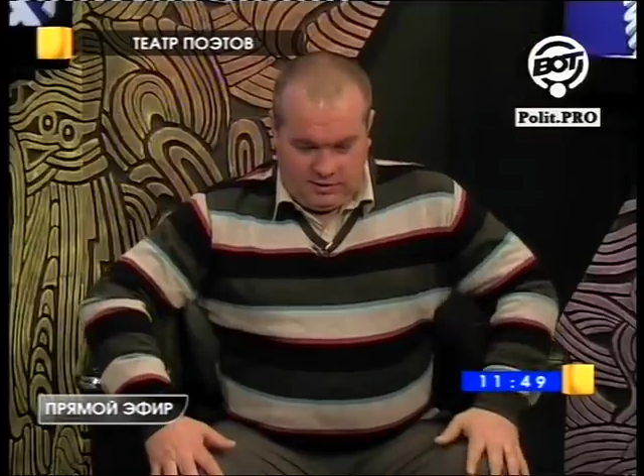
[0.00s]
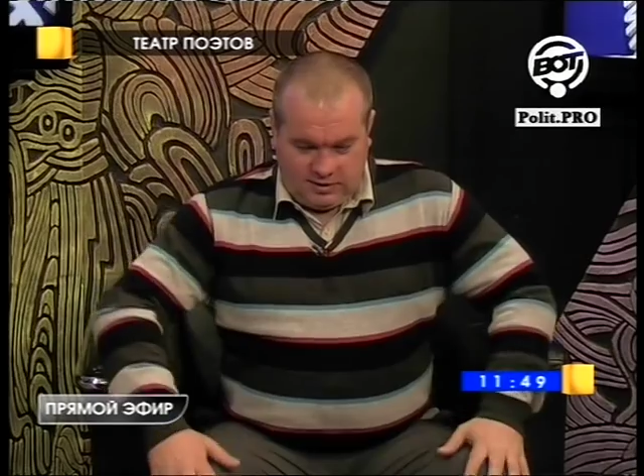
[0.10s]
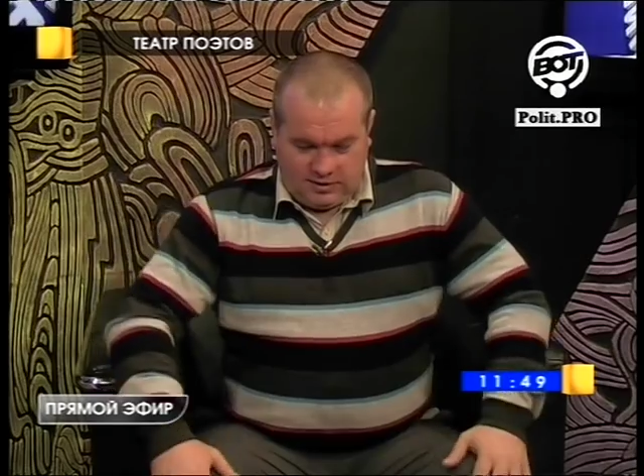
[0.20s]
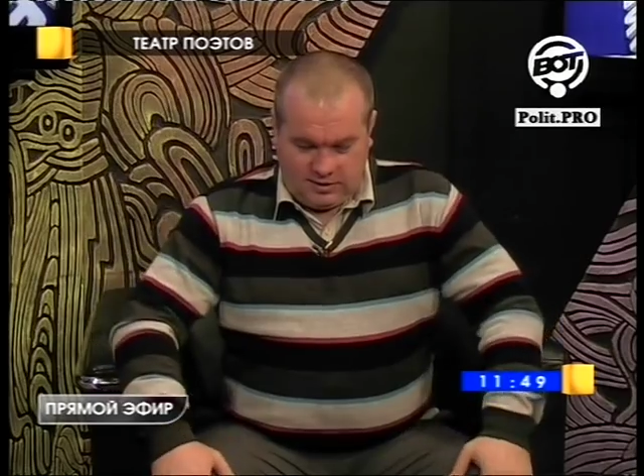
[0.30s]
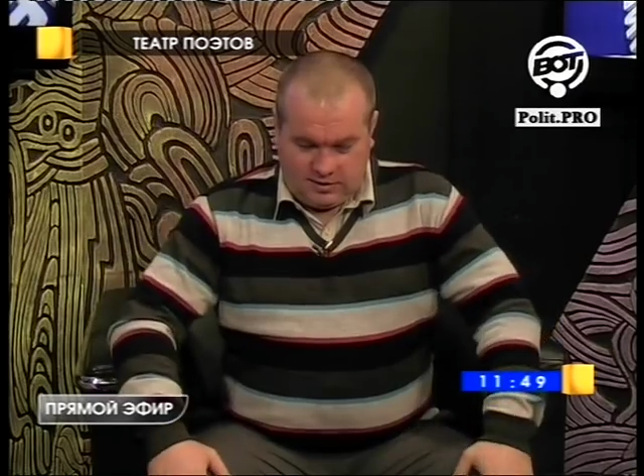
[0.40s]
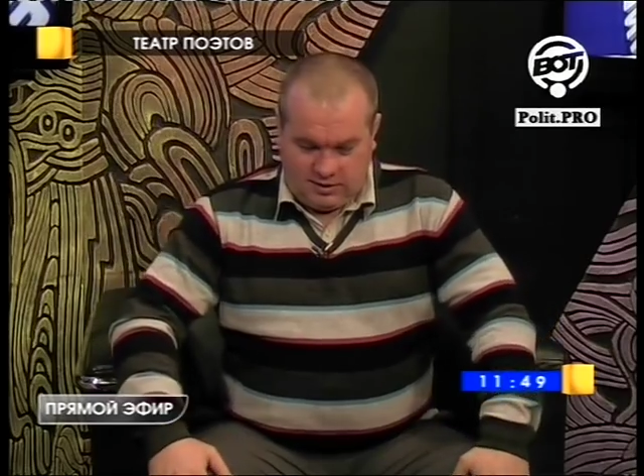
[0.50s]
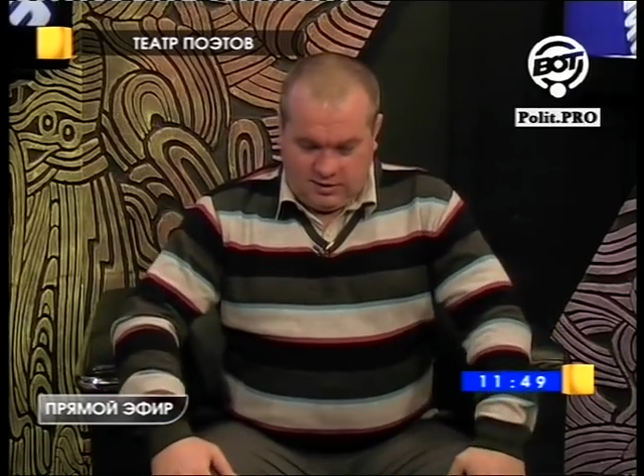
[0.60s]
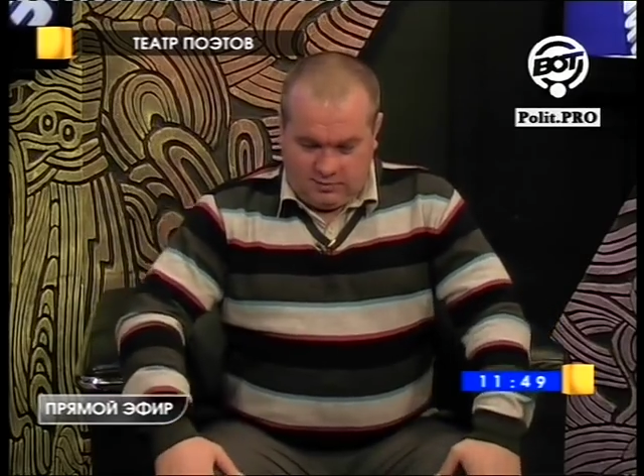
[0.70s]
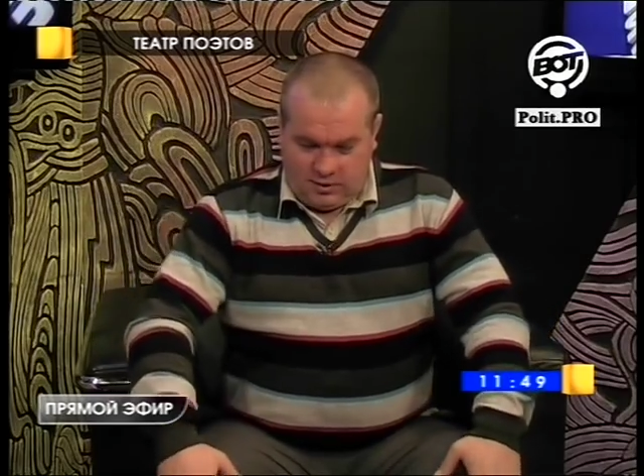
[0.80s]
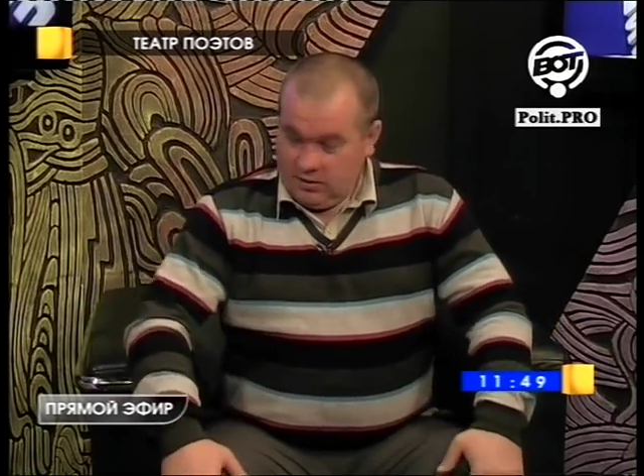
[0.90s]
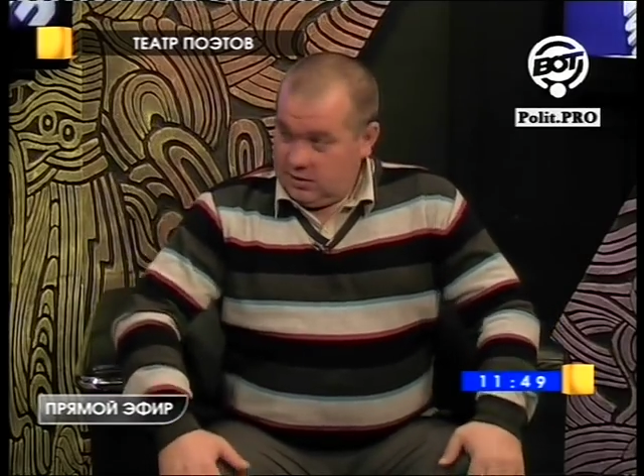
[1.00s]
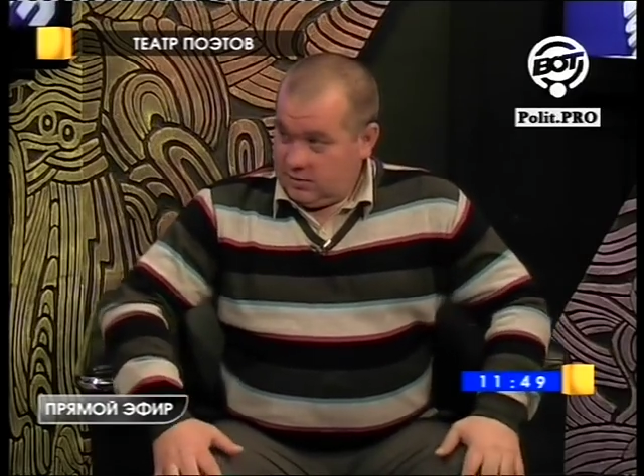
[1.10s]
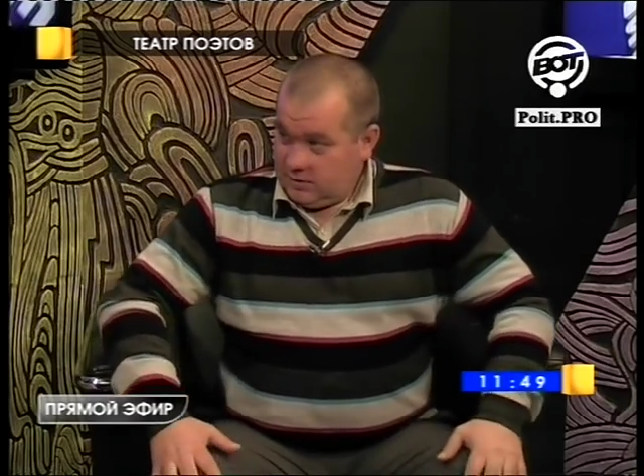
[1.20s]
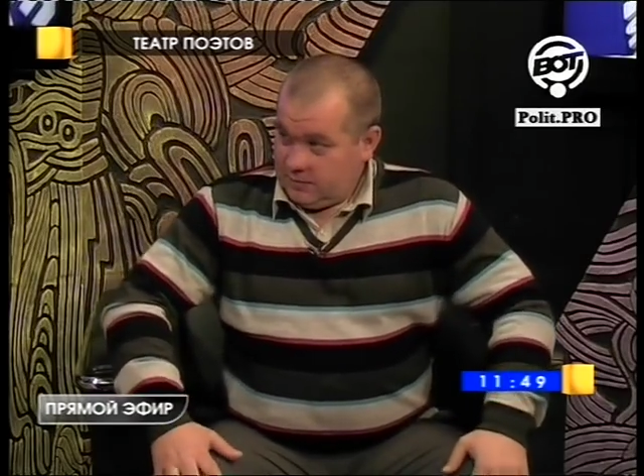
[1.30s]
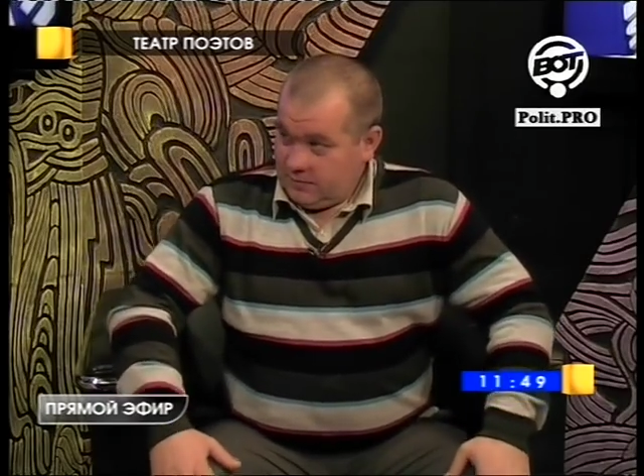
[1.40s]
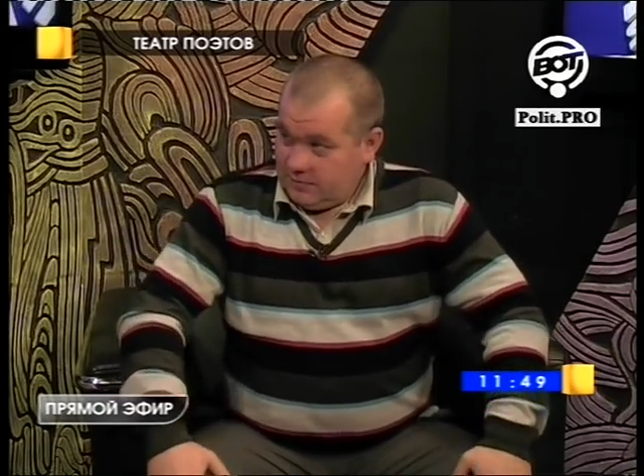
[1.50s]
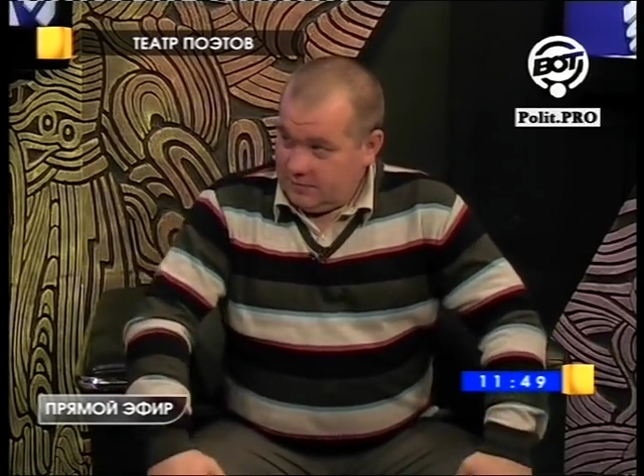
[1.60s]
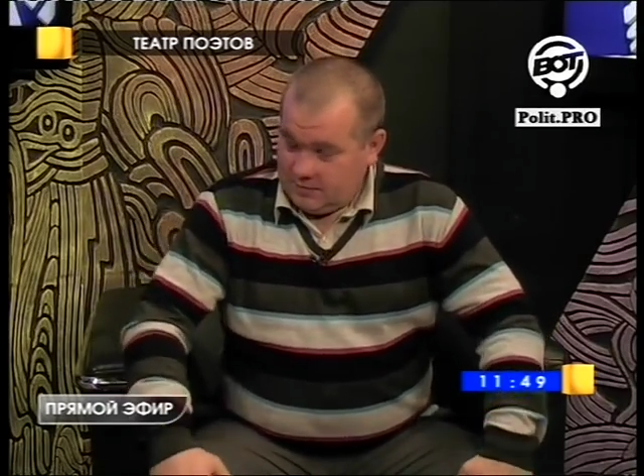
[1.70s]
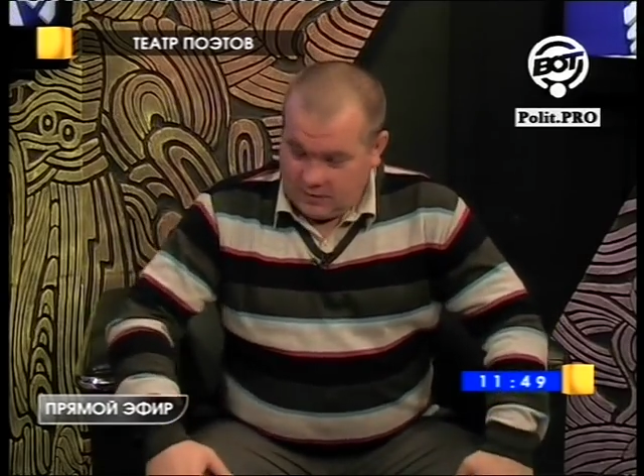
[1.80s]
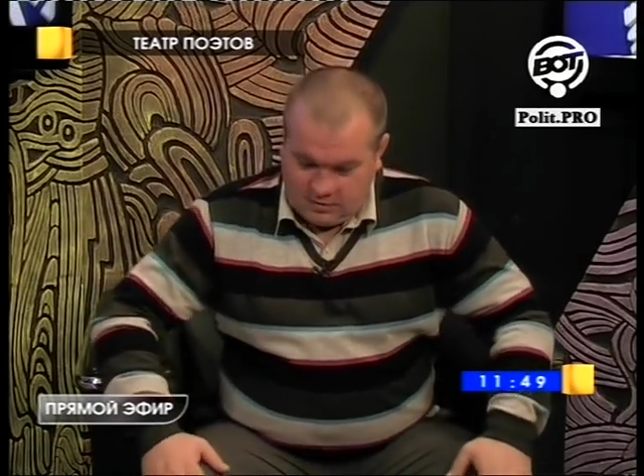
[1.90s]
все хотят, правильно?
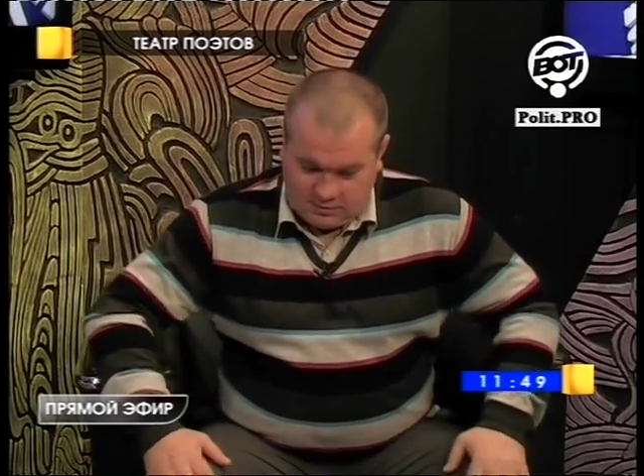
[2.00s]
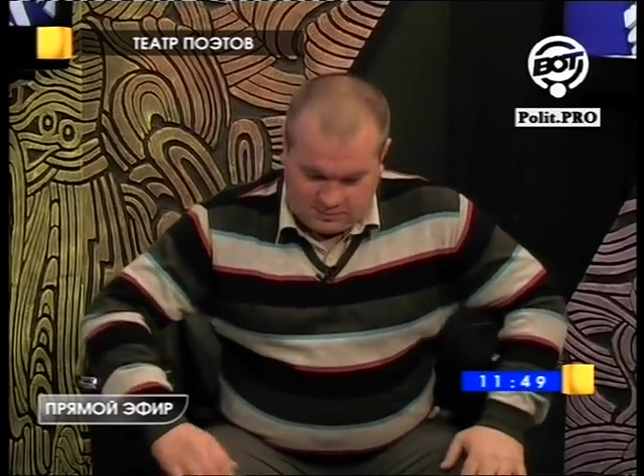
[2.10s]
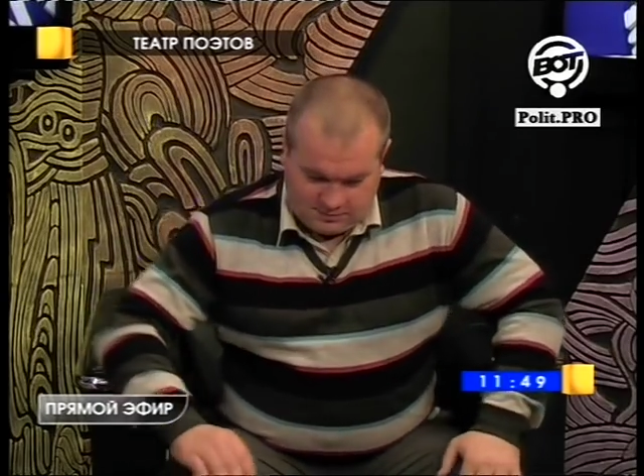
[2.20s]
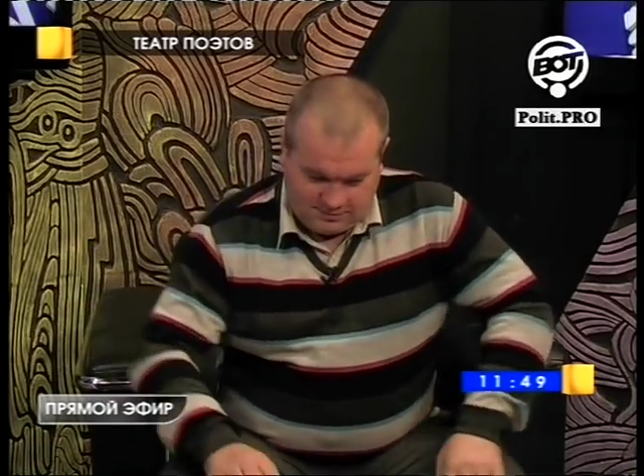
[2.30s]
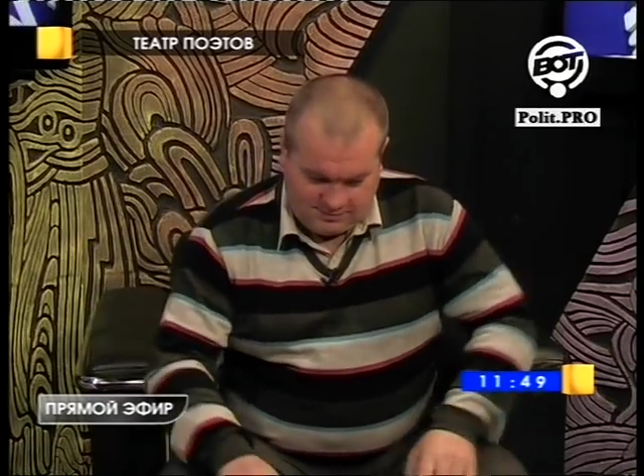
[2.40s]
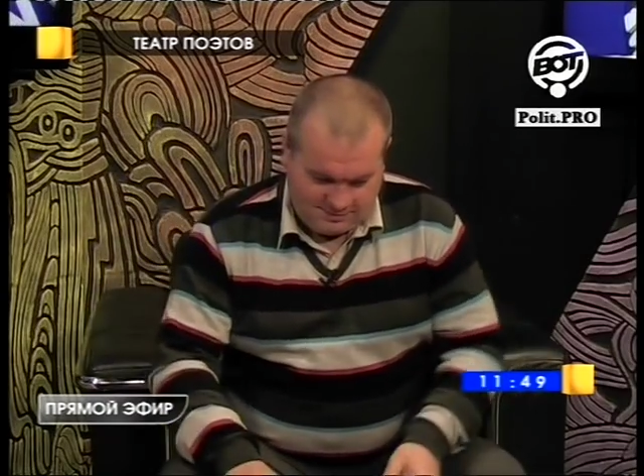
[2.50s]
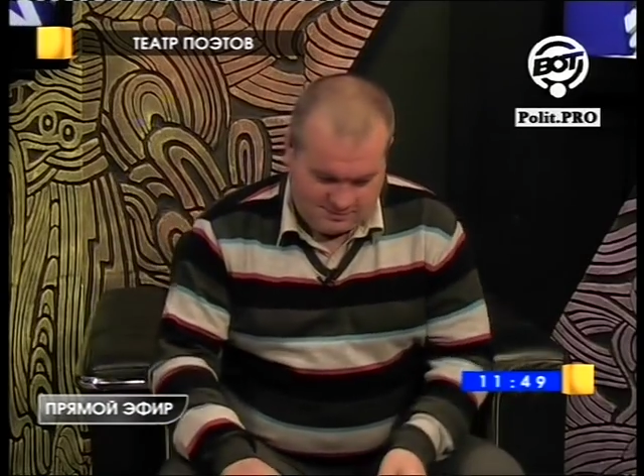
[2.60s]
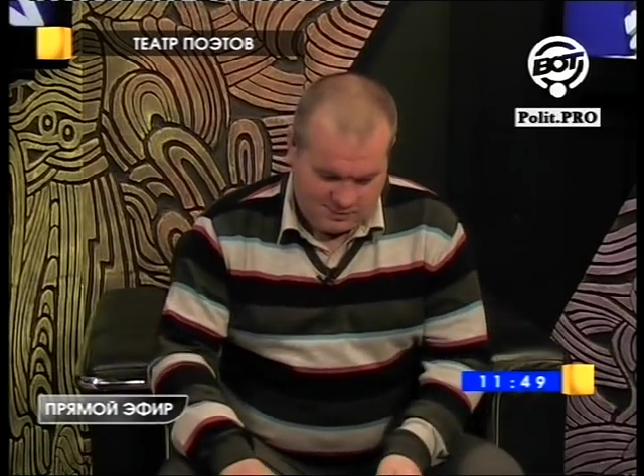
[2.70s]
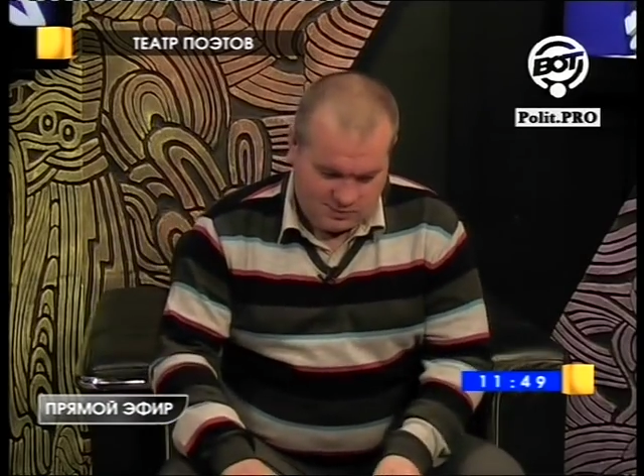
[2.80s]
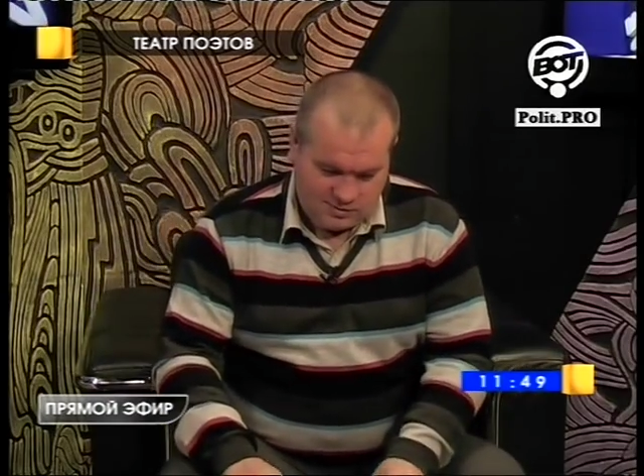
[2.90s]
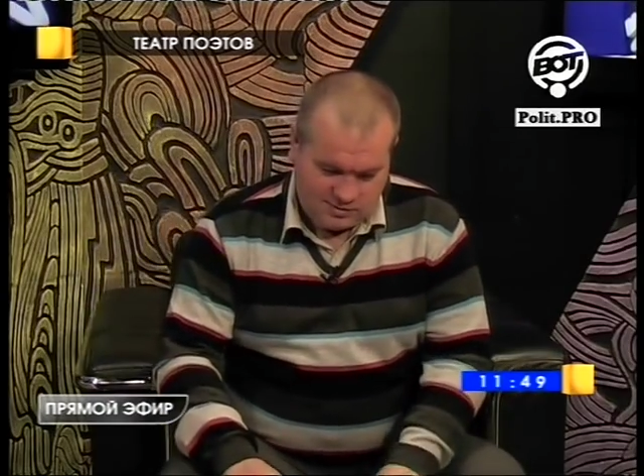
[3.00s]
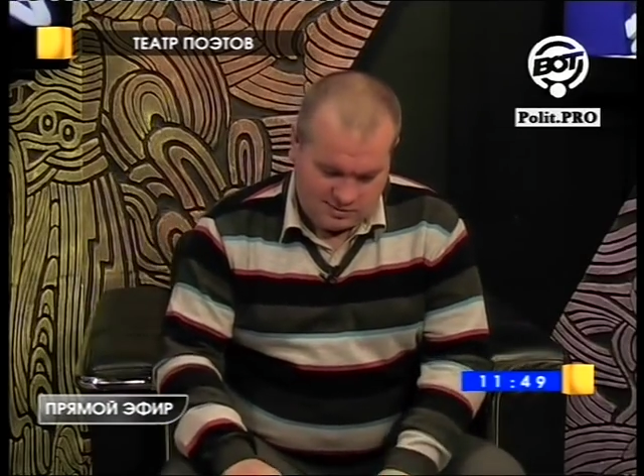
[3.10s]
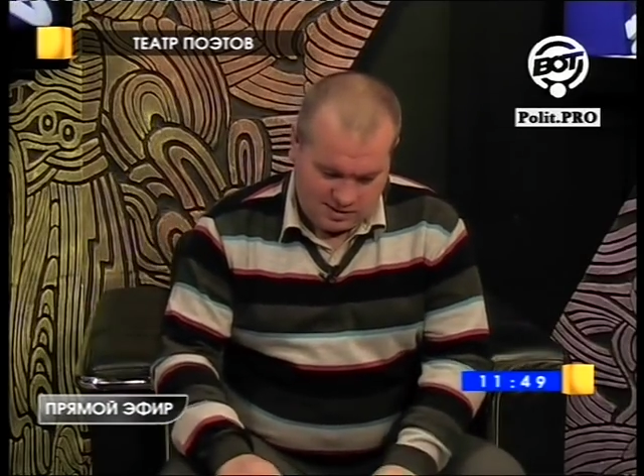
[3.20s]
Нет? Да, пожалуй.